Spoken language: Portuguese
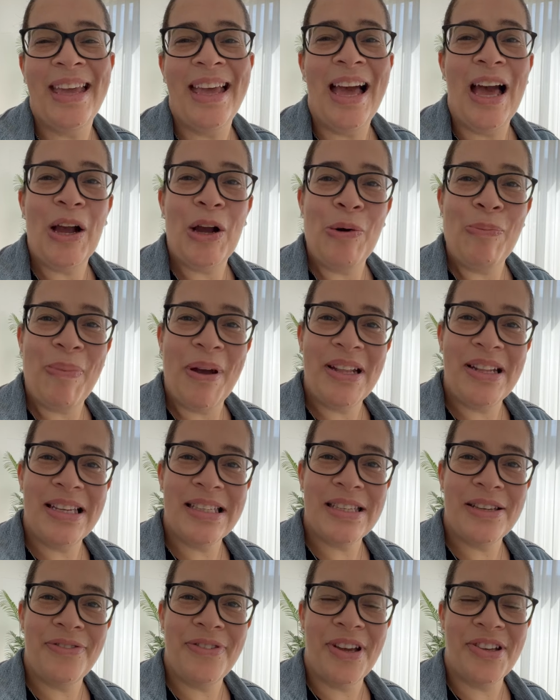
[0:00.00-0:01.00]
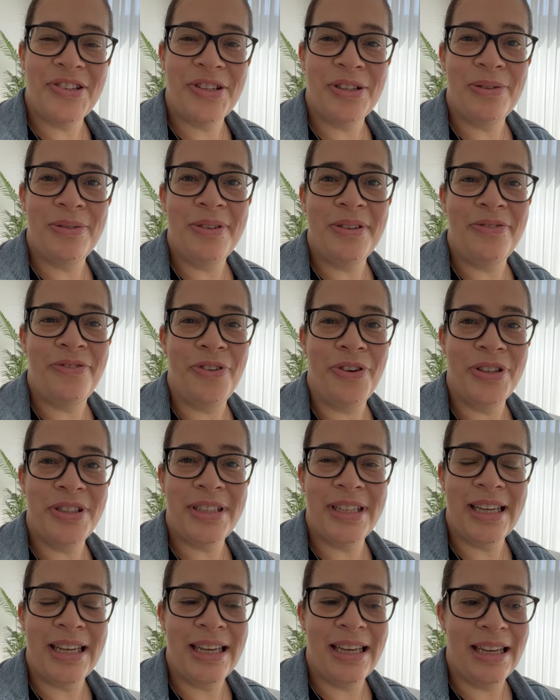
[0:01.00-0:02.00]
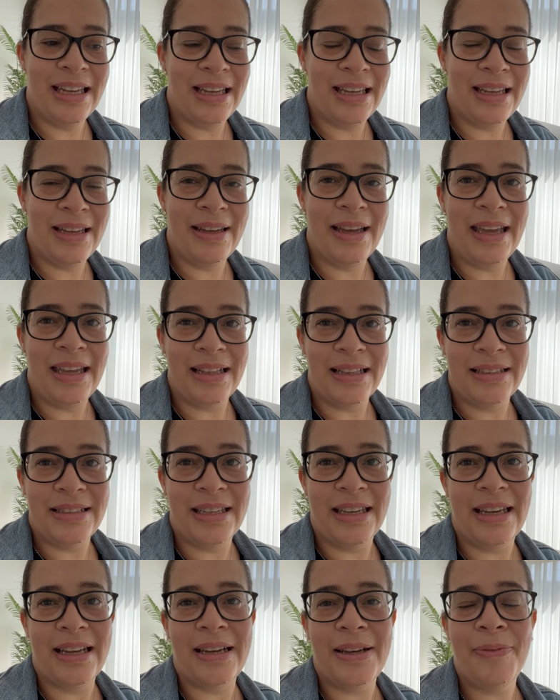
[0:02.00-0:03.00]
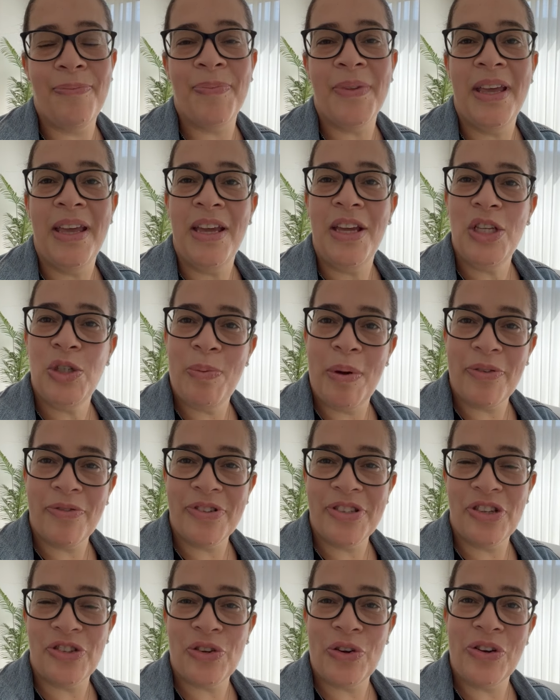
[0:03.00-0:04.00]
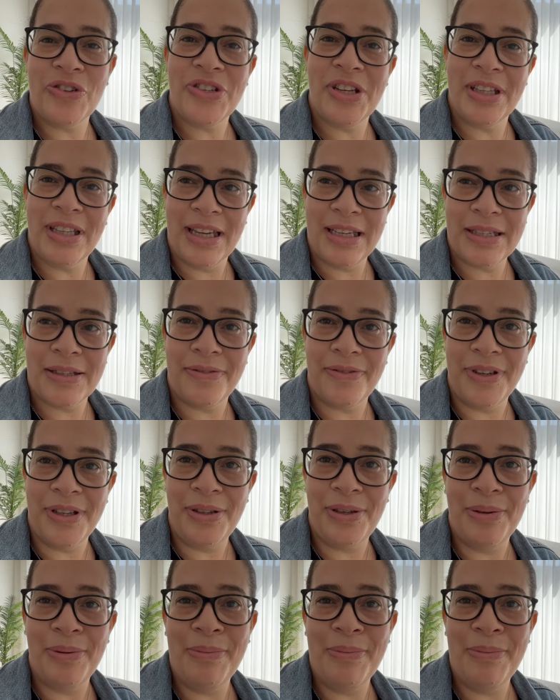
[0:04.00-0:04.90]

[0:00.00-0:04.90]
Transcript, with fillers: Acompanhe nessa viagem de volta eh, à Inglaterra. Espero que vocês gostem desse vídeo.